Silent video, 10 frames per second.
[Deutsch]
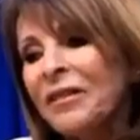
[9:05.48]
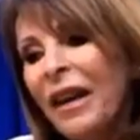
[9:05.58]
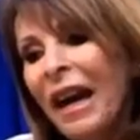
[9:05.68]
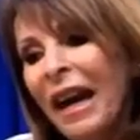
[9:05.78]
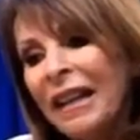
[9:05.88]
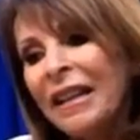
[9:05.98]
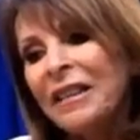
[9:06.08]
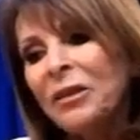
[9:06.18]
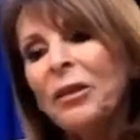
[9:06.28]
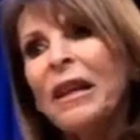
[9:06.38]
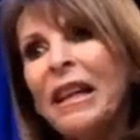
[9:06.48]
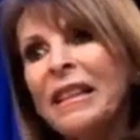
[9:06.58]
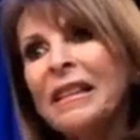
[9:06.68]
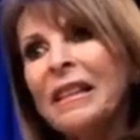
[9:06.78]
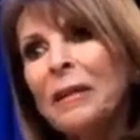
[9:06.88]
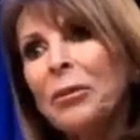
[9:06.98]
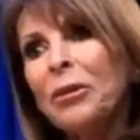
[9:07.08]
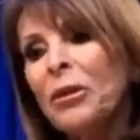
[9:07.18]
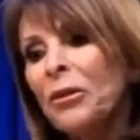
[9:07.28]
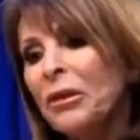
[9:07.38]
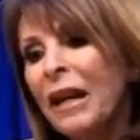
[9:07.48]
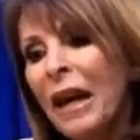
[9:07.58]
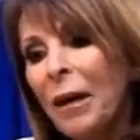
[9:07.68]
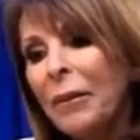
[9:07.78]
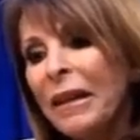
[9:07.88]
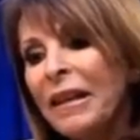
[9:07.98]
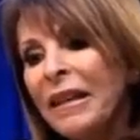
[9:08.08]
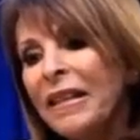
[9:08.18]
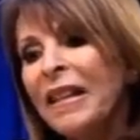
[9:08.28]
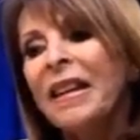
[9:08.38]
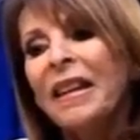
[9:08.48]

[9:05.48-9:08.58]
wir alle so hinter der Bühne und haben ja dann,